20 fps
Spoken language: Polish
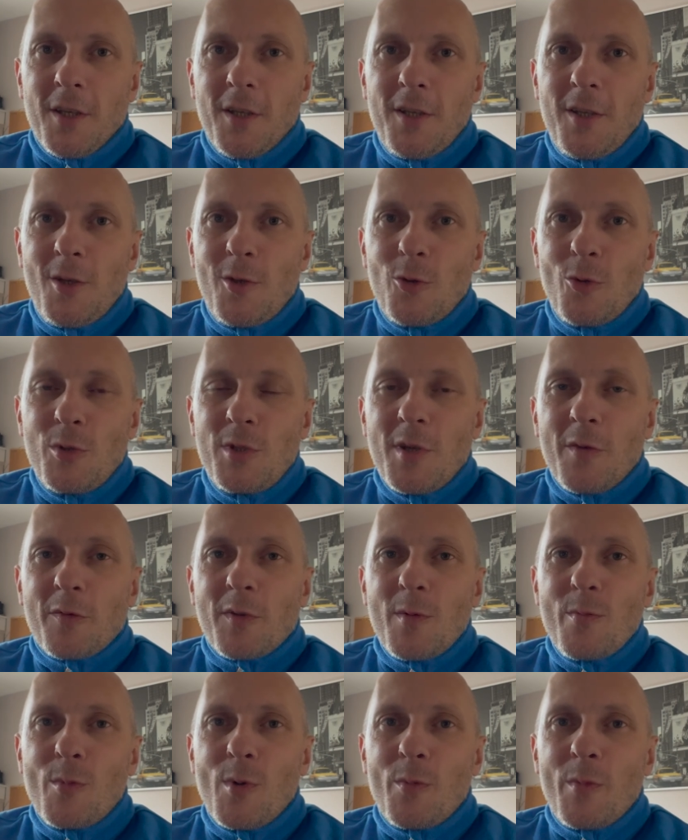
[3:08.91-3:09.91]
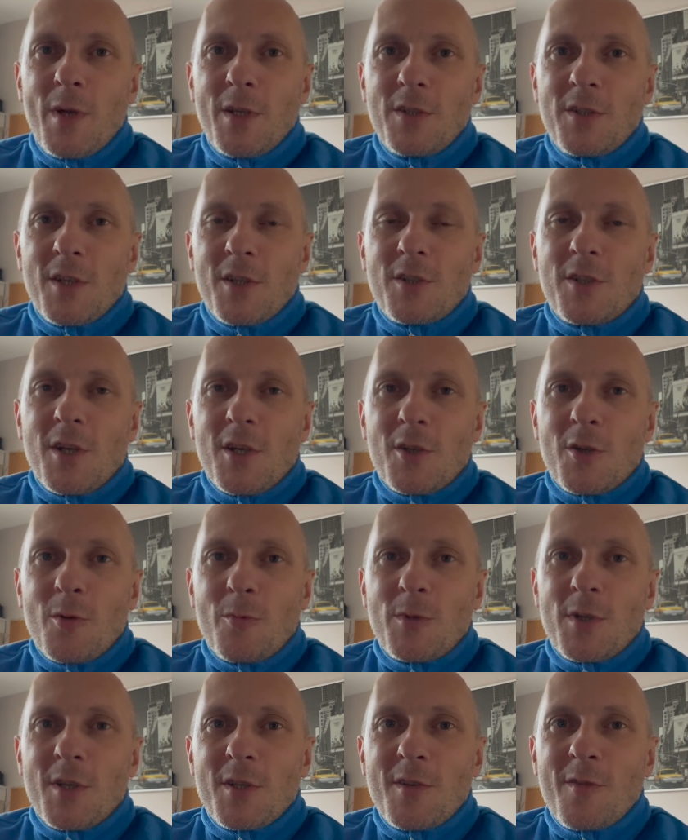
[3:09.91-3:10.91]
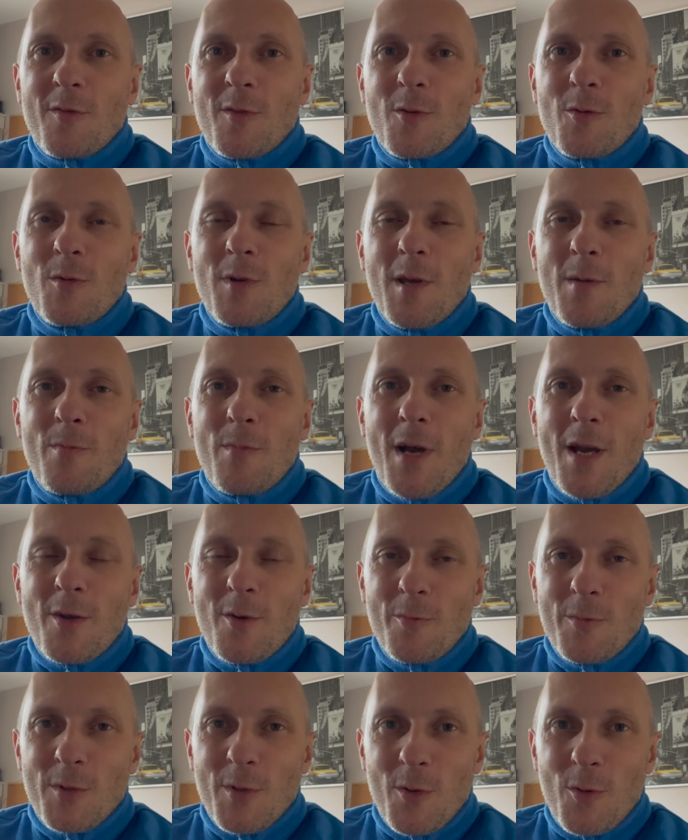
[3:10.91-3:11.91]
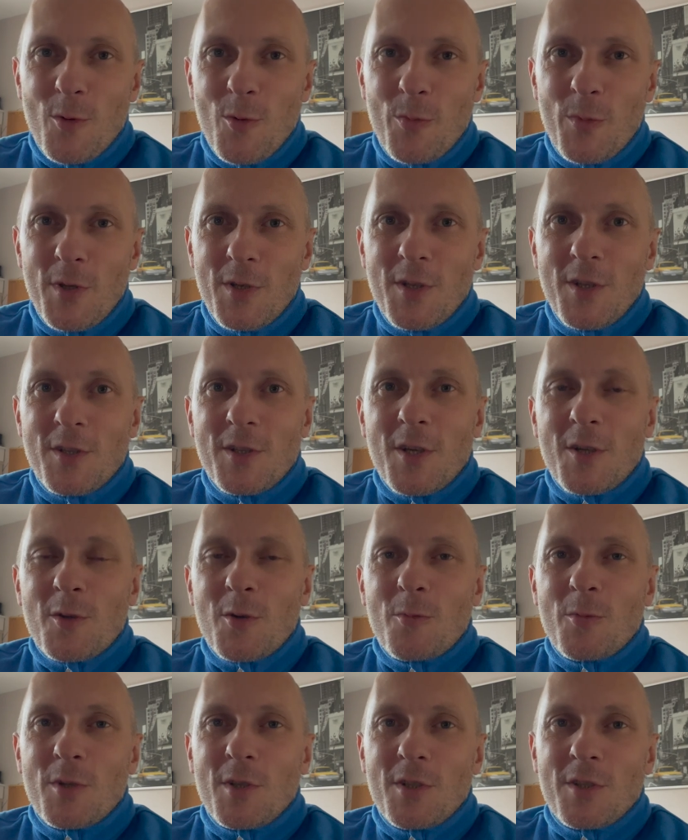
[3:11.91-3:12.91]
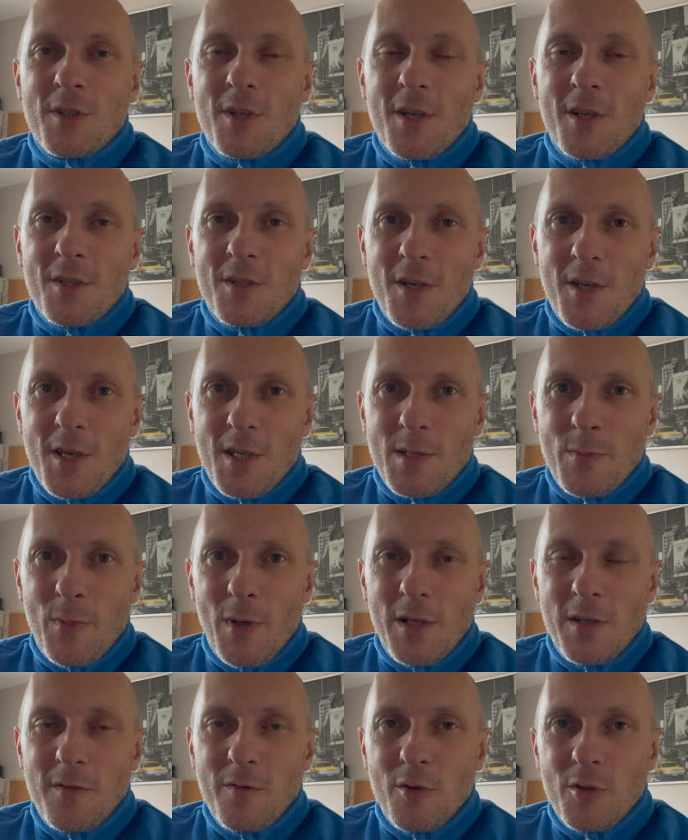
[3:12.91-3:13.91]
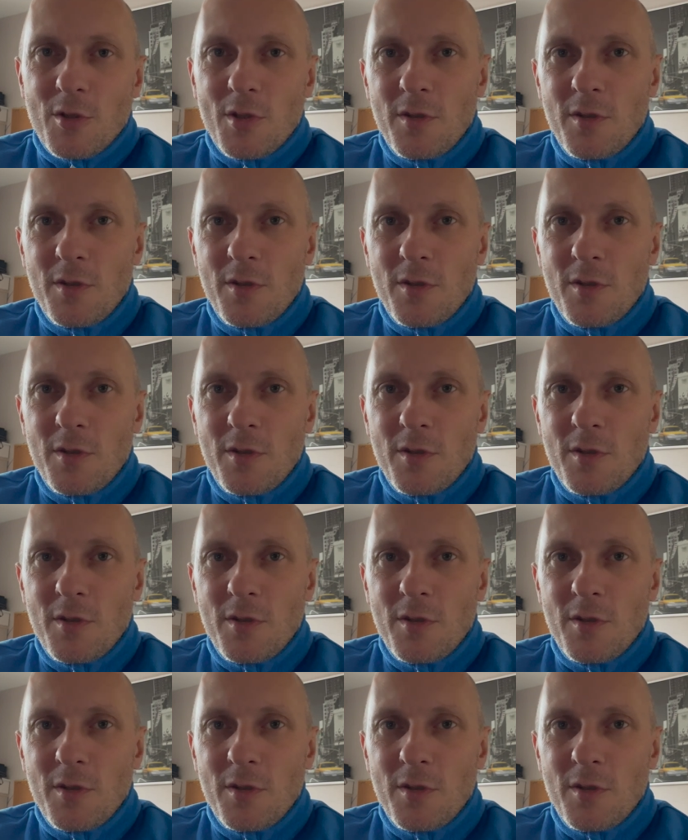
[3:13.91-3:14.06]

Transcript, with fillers: Y, ludzie w tym momencie cieszą się, że w ogóle mają co kupić i cieszą się, że jest paliwo.